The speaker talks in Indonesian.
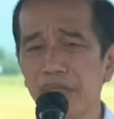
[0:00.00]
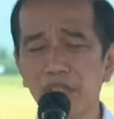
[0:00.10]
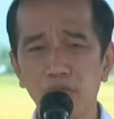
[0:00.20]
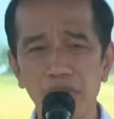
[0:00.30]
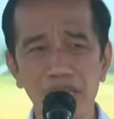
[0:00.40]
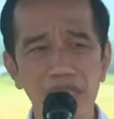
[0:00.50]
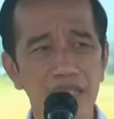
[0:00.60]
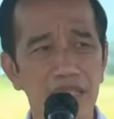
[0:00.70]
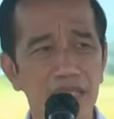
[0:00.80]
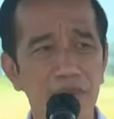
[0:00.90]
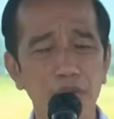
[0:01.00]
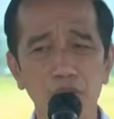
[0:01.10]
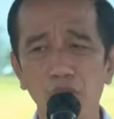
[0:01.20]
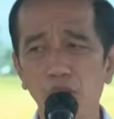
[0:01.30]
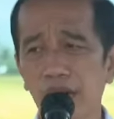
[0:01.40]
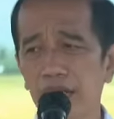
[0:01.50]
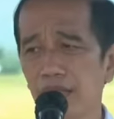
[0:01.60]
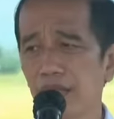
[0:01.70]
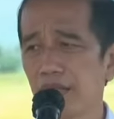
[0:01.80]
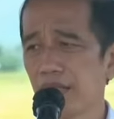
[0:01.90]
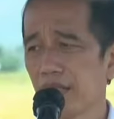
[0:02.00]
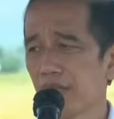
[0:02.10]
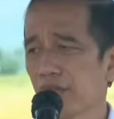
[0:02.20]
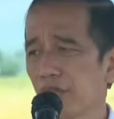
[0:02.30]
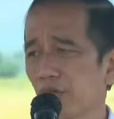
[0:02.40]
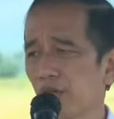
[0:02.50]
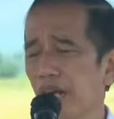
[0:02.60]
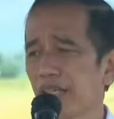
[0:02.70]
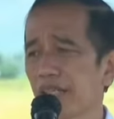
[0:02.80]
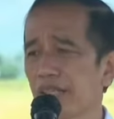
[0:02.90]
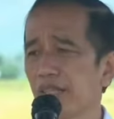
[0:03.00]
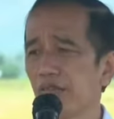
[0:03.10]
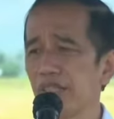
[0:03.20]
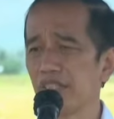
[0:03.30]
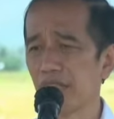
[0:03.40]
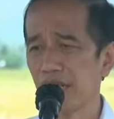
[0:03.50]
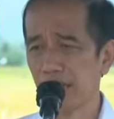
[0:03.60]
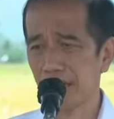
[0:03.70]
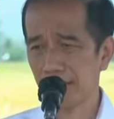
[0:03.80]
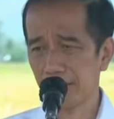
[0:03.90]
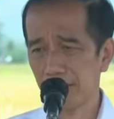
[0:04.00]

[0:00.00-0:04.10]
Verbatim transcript: memenuhi kebutuhan seluruh rakyat Indonesia.